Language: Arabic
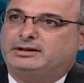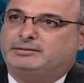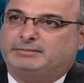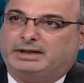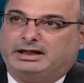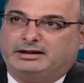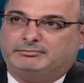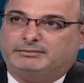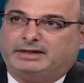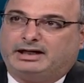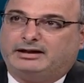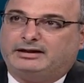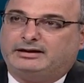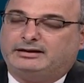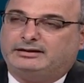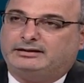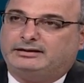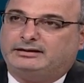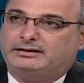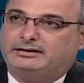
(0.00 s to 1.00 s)
مع
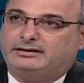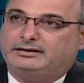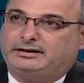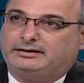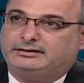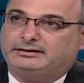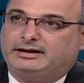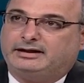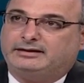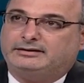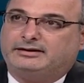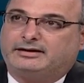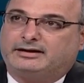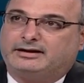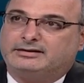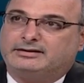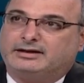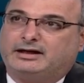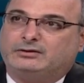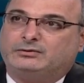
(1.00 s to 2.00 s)
إعداد
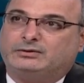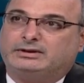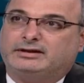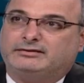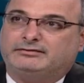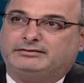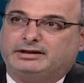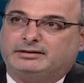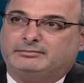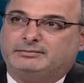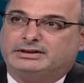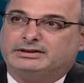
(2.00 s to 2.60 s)
دراسات وتنفيذ